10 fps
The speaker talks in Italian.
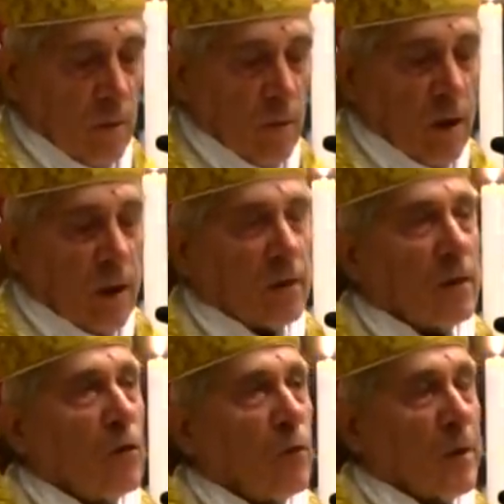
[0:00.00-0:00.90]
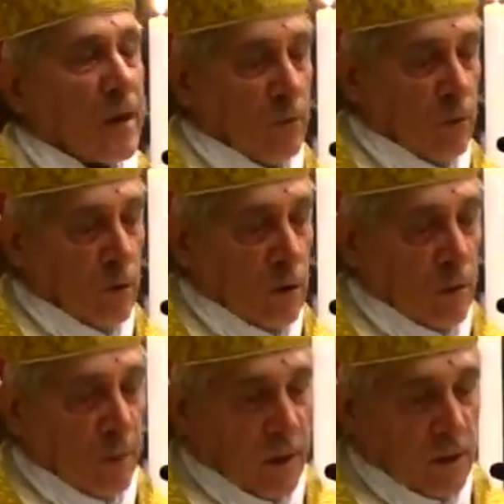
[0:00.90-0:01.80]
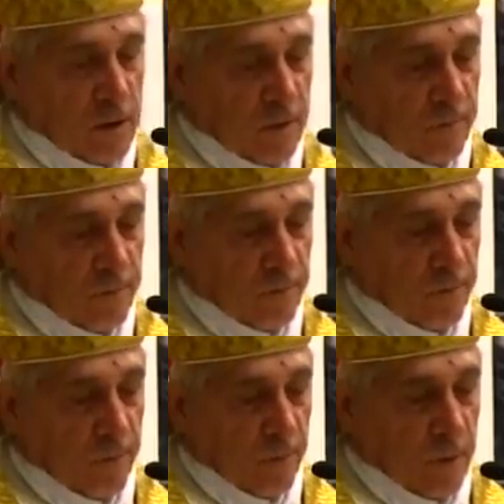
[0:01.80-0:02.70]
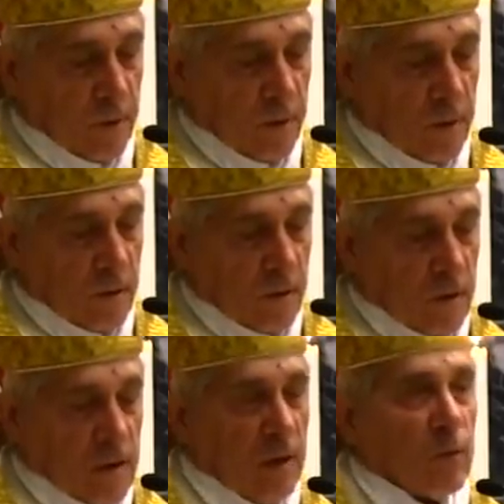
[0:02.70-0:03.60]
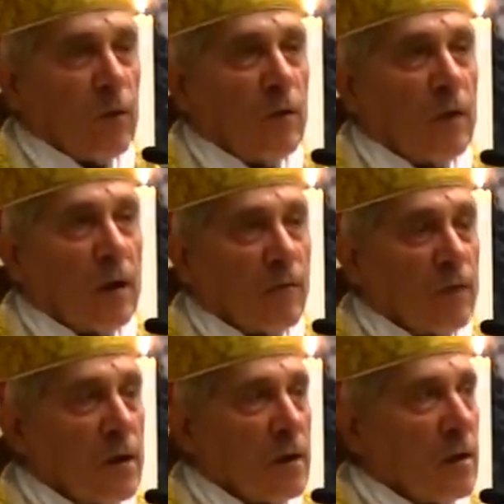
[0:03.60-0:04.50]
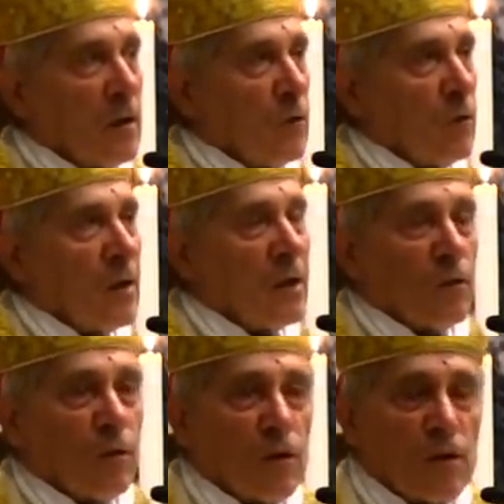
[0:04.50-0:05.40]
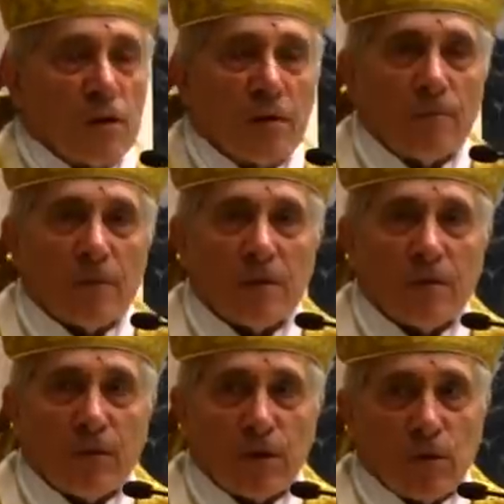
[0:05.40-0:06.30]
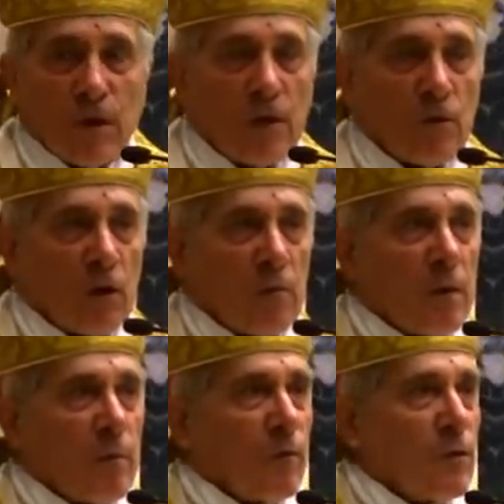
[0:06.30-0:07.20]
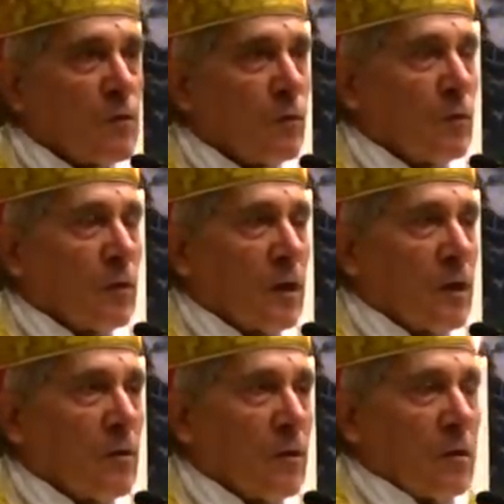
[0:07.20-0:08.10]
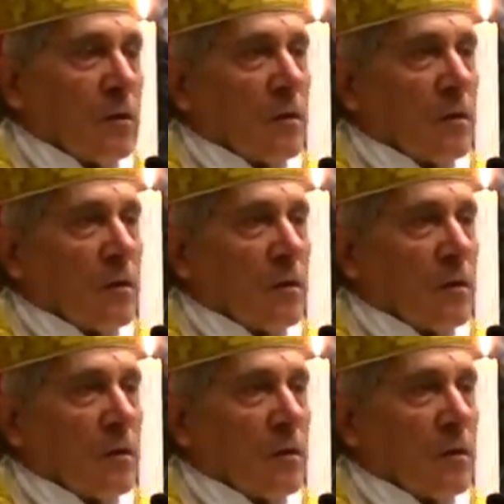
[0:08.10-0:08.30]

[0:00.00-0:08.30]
Beati gli operatori di pace. Siamo alla fine del 2012, questo anno che abbiamo vissuto, credo